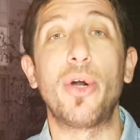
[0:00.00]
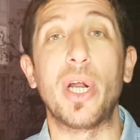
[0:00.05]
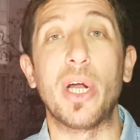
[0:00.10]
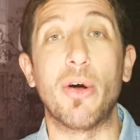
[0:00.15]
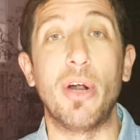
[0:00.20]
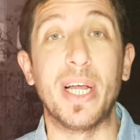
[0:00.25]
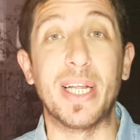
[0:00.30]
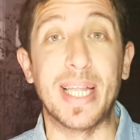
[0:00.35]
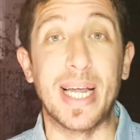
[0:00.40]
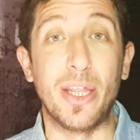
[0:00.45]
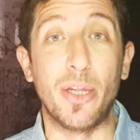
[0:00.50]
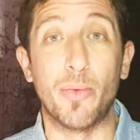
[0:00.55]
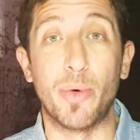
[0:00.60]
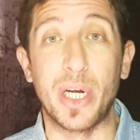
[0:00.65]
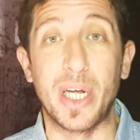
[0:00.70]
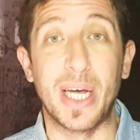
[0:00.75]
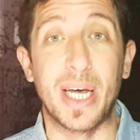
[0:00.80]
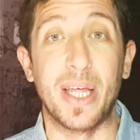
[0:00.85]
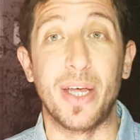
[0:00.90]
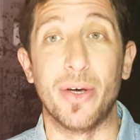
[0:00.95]
recolectando
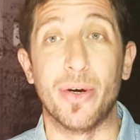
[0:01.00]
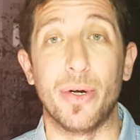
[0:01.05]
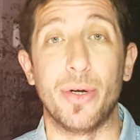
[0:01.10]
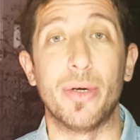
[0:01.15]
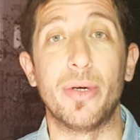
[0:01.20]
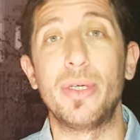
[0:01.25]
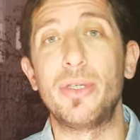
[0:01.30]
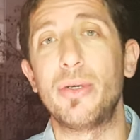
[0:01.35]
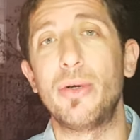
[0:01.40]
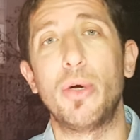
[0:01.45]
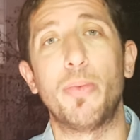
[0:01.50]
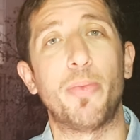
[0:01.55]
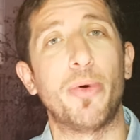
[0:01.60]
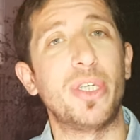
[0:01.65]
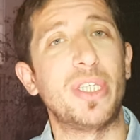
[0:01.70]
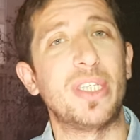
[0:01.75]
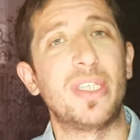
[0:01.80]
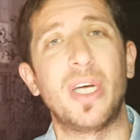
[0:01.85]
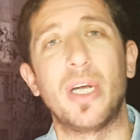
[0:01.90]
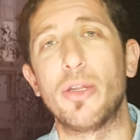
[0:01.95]
monedas de oro. Eso lo
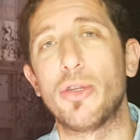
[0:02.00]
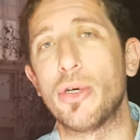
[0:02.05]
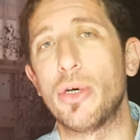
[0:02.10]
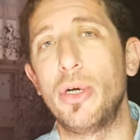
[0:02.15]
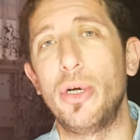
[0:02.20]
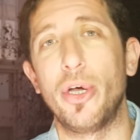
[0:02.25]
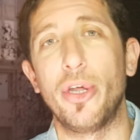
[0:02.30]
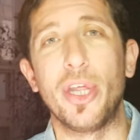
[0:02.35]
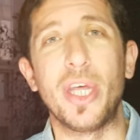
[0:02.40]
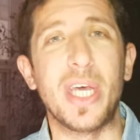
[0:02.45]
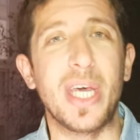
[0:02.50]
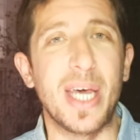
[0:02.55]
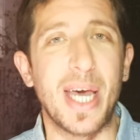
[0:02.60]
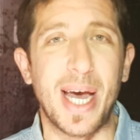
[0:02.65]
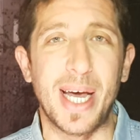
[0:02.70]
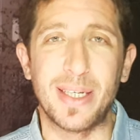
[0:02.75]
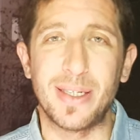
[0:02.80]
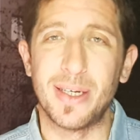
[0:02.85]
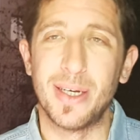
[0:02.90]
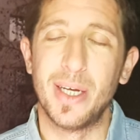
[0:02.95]
puedes hacer todos los
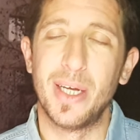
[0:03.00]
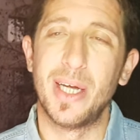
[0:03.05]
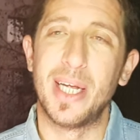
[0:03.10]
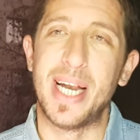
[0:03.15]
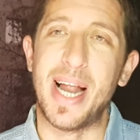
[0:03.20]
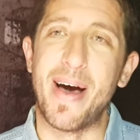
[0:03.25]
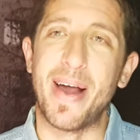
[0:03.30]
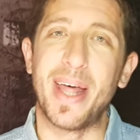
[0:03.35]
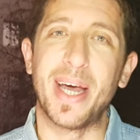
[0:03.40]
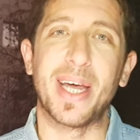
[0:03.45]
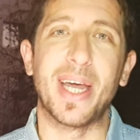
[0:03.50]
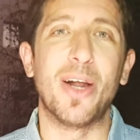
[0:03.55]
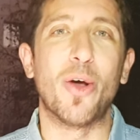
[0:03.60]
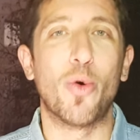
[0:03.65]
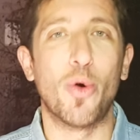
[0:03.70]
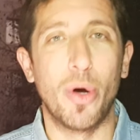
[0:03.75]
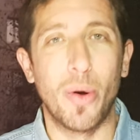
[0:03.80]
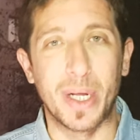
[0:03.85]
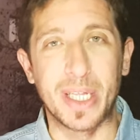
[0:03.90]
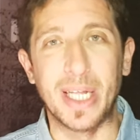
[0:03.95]
días. La verdad que el
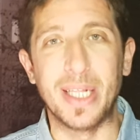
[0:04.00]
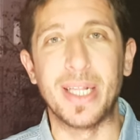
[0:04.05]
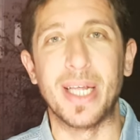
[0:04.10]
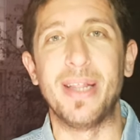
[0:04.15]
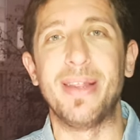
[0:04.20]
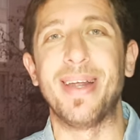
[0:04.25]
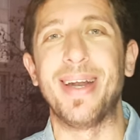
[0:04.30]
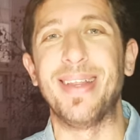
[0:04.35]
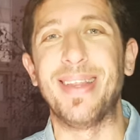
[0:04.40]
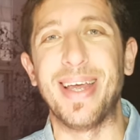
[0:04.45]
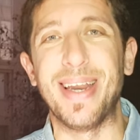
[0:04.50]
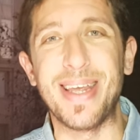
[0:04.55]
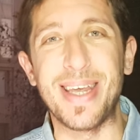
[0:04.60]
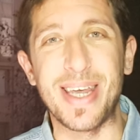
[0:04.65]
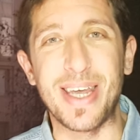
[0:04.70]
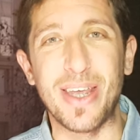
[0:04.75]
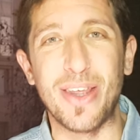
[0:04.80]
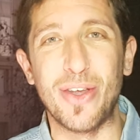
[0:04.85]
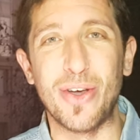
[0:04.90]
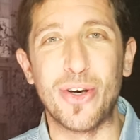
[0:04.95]
juego es bastante
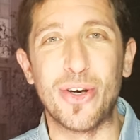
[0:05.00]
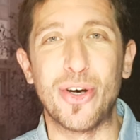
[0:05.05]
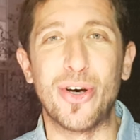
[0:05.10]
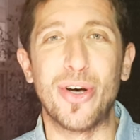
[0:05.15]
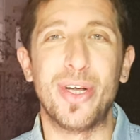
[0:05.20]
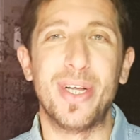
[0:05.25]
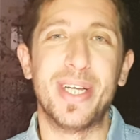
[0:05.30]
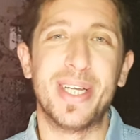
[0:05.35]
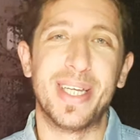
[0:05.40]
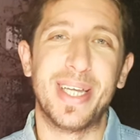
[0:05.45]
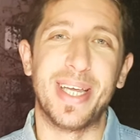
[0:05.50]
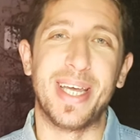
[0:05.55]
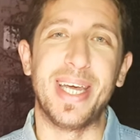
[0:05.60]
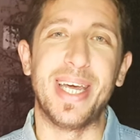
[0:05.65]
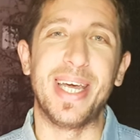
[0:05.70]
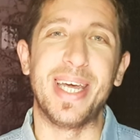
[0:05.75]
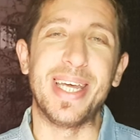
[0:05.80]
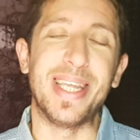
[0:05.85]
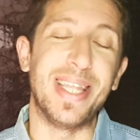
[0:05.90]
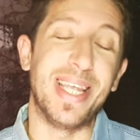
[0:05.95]
entretenido.
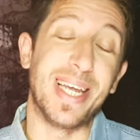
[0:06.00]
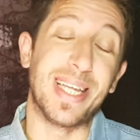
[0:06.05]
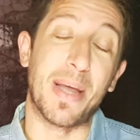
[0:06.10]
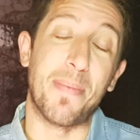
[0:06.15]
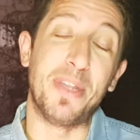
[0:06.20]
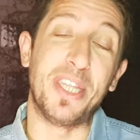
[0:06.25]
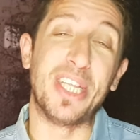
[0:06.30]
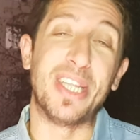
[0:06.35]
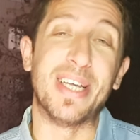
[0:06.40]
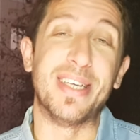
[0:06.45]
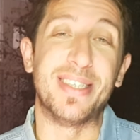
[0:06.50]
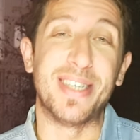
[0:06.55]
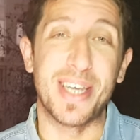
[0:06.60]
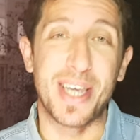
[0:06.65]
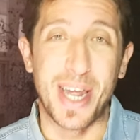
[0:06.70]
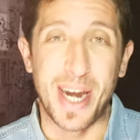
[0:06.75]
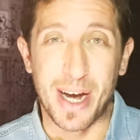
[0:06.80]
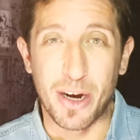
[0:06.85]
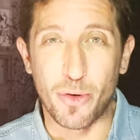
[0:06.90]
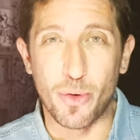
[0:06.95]
Eh, indirectamente te
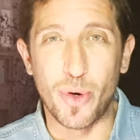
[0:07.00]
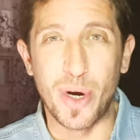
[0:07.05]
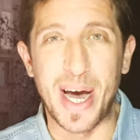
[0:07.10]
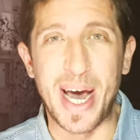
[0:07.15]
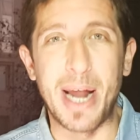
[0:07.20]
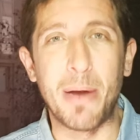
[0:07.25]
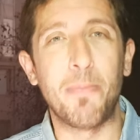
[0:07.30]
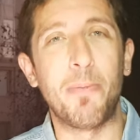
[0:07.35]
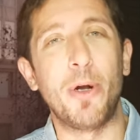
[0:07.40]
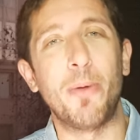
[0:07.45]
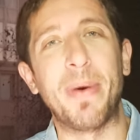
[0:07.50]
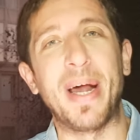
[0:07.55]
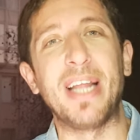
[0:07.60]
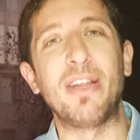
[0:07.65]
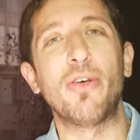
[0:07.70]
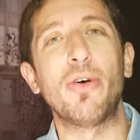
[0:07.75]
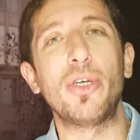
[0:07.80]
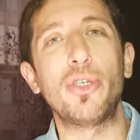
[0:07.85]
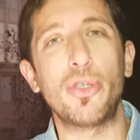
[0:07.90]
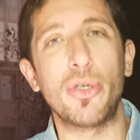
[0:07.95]
enseñan a jugar, pero para
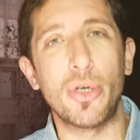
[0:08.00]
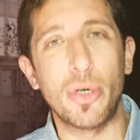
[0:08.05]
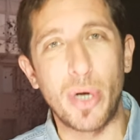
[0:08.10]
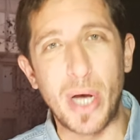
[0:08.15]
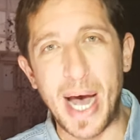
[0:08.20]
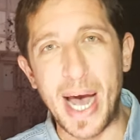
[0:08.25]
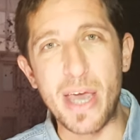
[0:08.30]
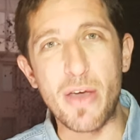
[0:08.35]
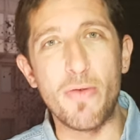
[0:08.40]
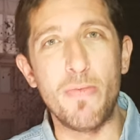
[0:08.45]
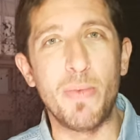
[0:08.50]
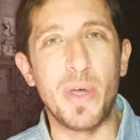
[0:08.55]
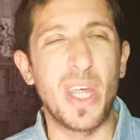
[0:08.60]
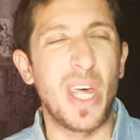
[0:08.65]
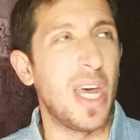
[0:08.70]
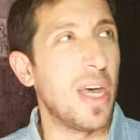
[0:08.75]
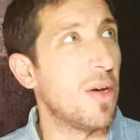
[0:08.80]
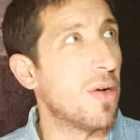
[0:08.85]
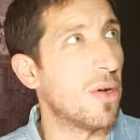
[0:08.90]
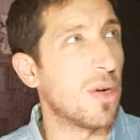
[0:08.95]
todo eso hay un
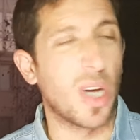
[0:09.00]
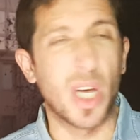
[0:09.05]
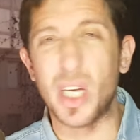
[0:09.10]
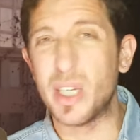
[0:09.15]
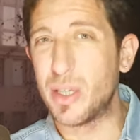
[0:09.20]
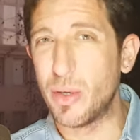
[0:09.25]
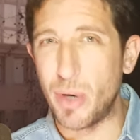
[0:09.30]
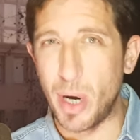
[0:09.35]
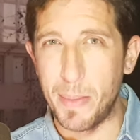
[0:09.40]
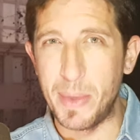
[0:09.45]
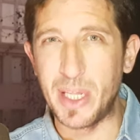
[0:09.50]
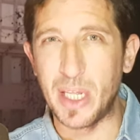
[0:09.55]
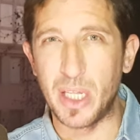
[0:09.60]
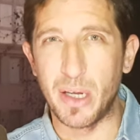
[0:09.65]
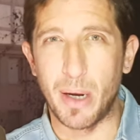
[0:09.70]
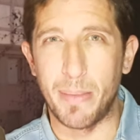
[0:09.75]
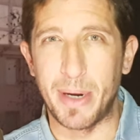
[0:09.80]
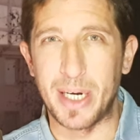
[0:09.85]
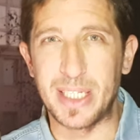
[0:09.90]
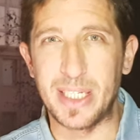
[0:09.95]
video que seguramente te
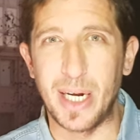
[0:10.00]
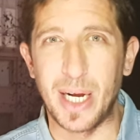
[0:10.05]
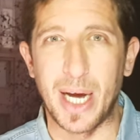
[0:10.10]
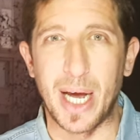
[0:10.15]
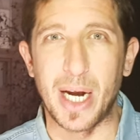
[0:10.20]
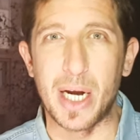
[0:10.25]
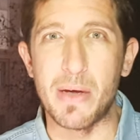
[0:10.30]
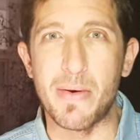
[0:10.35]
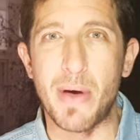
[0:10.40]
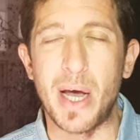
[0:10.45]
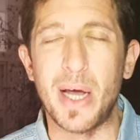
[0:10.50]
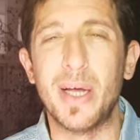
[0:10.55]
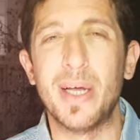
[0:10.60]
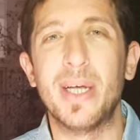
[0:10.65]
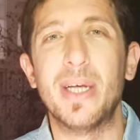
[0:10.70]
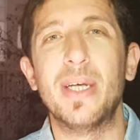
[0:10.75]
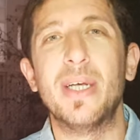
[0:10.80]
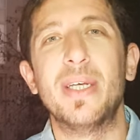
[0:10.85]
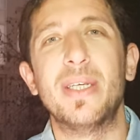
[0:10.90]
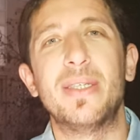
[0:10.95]
va a aparecer acá arriba
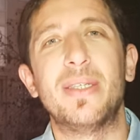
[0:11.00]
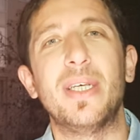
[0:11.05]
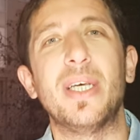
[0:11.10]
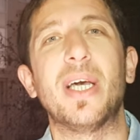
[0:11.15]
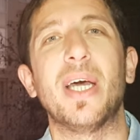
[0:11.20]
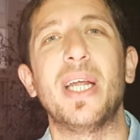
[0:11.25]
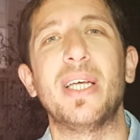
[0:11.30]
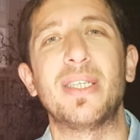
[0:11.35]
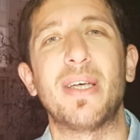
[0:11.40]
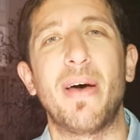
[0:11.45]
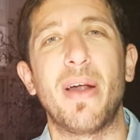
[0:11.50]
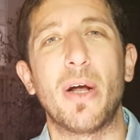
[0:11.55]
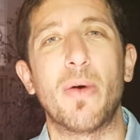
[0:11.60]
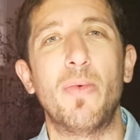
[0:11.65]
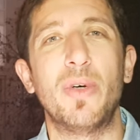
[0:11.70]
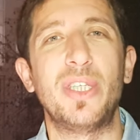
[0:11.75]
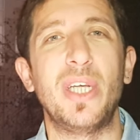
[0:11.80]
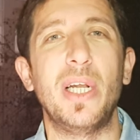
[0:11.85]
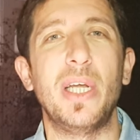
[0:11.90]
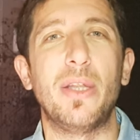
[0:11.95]
si querés saber
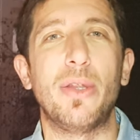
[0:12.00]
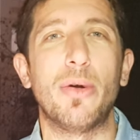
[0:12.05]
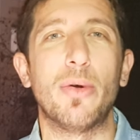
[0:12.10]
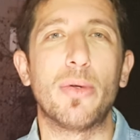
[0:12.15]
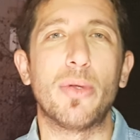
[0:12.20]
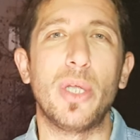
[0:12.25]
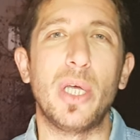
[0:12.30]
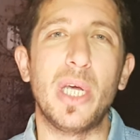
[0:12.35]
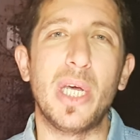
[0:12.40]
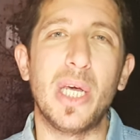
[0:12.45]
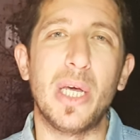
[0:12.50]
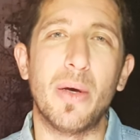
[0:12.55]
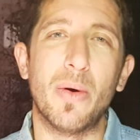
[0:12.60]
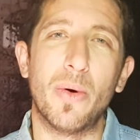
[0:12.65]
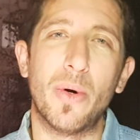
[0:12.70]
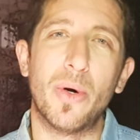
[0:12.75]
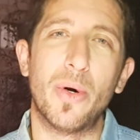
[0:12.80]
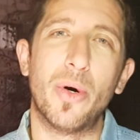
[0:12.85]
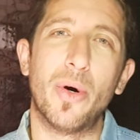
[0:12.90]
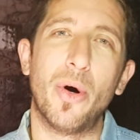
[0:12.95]
cómo es el
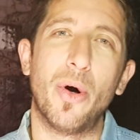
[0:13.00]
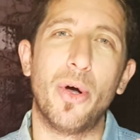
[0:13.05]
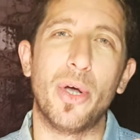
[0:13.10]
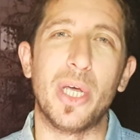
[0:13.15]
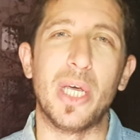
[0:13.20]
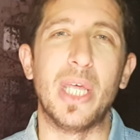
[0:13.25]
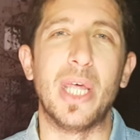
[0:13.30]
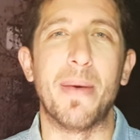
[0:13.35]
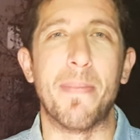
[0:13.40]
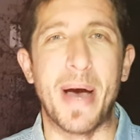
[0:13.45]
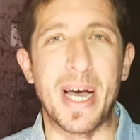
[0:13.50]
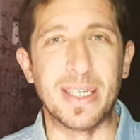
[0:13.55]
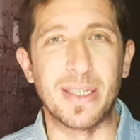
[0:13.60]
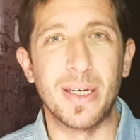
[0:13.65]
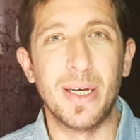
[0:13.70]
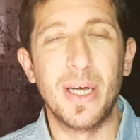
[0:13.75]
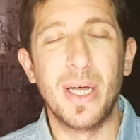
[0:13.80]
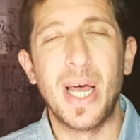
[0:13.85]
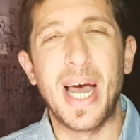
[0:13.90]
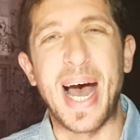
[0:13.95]
instructivo y demás.
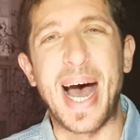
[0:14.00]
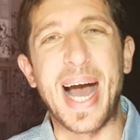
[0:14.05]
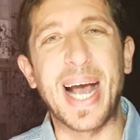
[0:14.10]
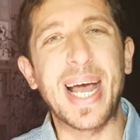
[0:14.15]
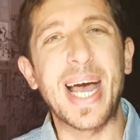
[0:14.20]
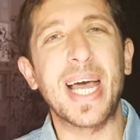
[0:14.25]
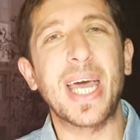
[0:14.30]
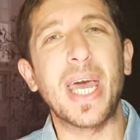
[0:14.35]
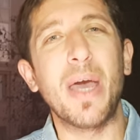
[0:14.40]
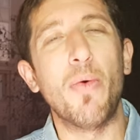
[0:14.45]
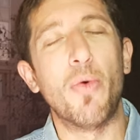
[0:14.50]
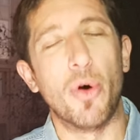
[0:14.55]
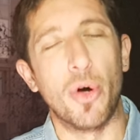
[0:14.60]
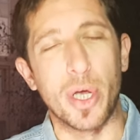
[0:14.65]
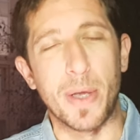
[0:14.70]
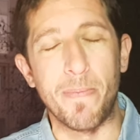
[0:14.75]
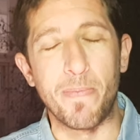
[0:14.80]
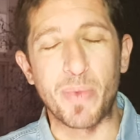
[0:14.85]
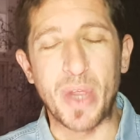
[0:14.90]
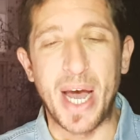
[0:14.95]
¿Acá qué
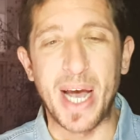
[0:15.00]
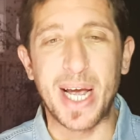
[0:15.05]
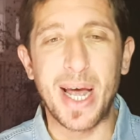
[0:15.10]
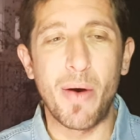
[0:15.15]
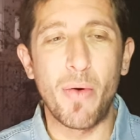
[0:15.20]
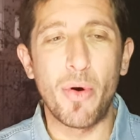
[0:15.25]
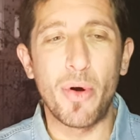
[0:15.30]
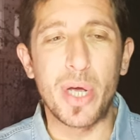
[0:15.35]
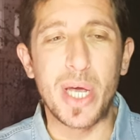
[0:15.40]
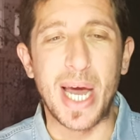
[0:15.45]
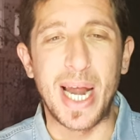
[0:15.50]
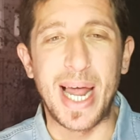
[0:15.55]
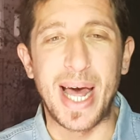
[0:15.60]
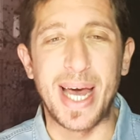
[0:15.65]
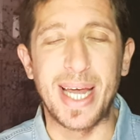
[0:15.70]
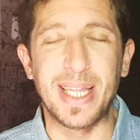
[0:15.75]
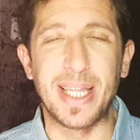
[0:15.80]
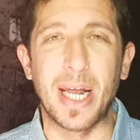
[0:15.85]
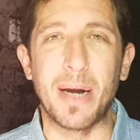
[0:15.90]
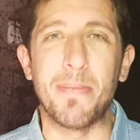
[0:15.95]
voy? Acá voy a la
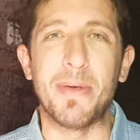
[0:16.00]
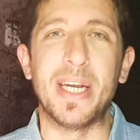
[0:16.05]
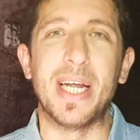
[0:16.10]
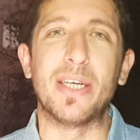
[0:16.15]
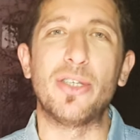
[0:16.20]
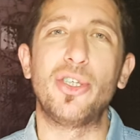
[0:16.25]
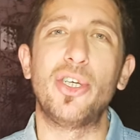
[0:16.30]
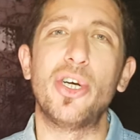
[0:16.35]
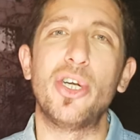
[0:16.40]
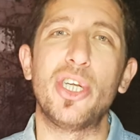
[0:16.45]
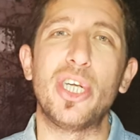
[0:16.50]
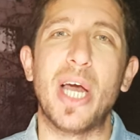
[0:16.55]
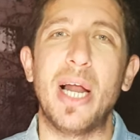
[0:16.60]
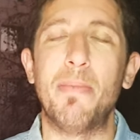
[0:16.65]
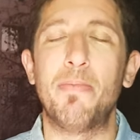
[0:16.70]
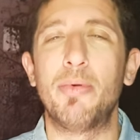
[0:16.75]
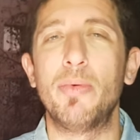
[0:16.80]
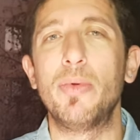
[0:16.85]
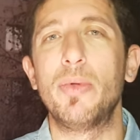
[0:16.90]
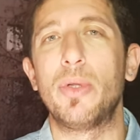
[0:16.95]
determinación y
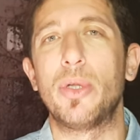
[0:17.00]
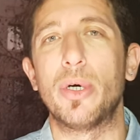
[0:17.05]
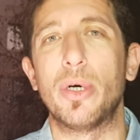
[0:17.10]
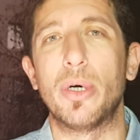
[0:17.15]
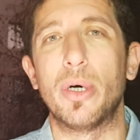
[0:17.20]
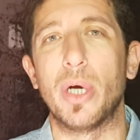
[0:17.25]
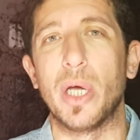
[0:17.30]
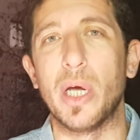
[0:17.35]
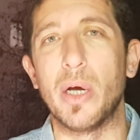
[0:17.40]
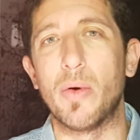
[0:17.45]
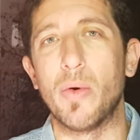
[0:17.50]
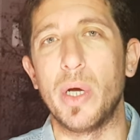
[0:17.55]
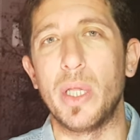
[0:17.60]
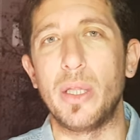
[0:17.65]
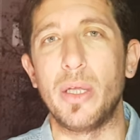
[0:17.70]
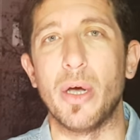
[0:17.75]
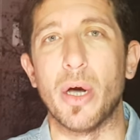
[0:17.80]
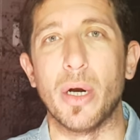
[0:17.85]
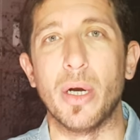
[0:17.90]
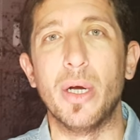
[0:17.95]
al punto en
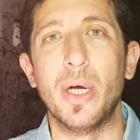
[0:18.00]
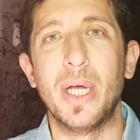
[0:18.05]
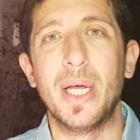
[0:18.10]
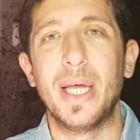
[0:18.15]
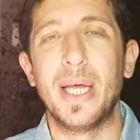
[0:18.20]
cuestión.